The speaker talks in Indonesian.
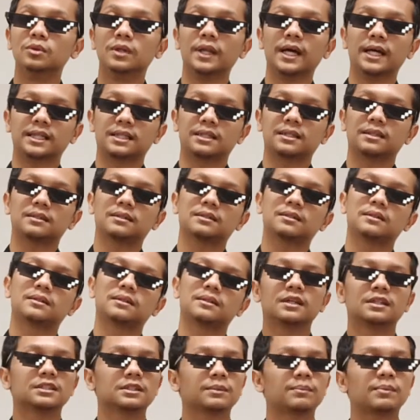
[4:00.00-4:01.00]
bulat.
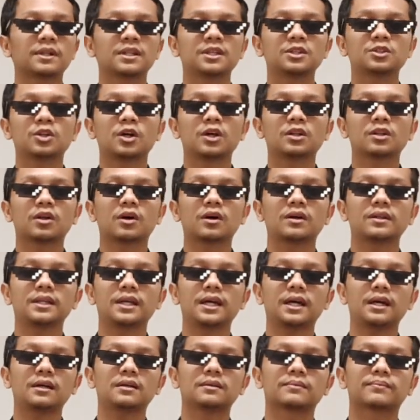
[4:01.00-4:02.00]
Seperti
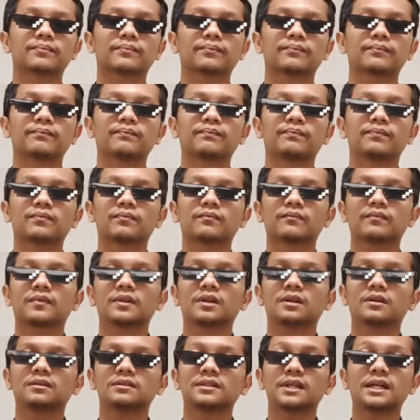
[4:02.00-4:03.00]
contohnya
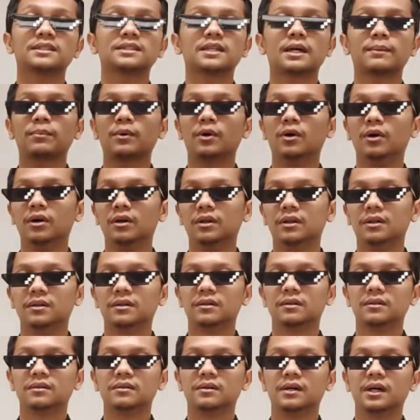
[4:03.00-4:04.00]
sanca pohon
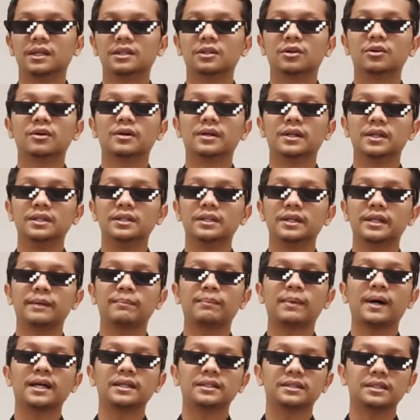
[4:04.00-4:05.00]
atau green tree
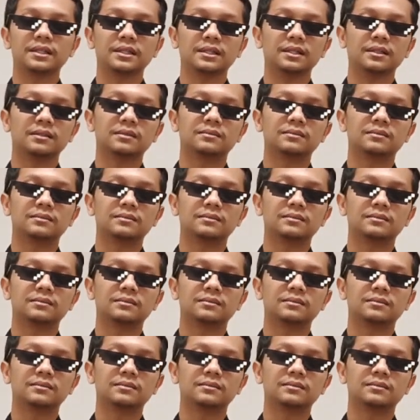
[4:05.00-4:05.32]
python.